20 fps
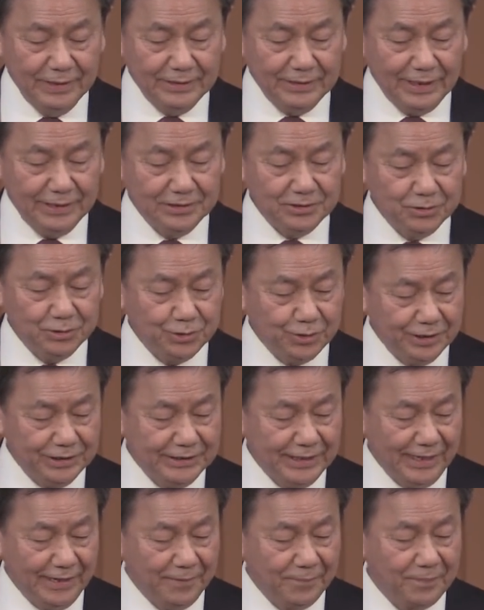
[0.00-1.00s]
他就坐
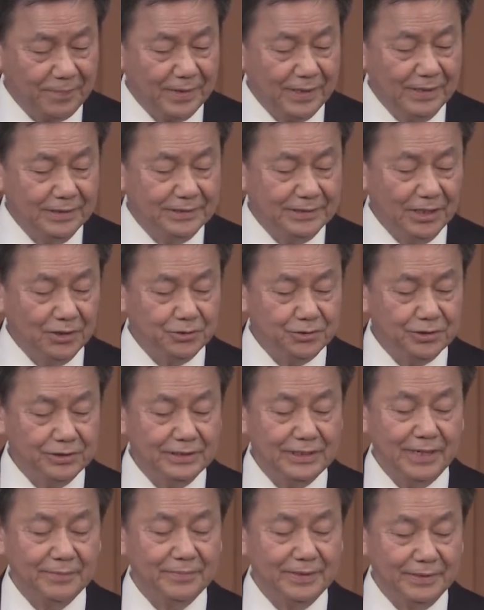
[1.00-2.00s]
下教
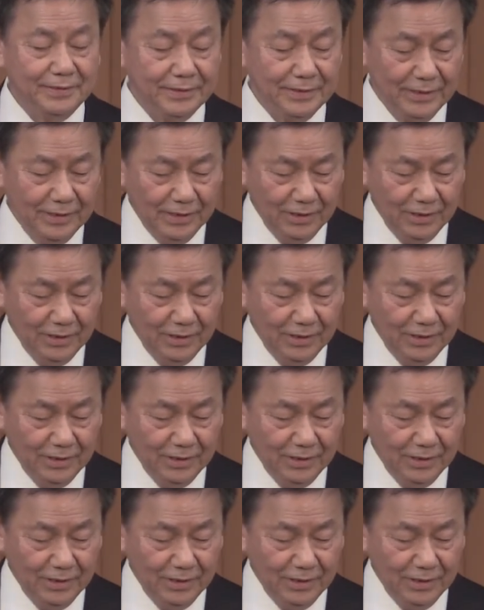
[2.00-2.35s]
训他们。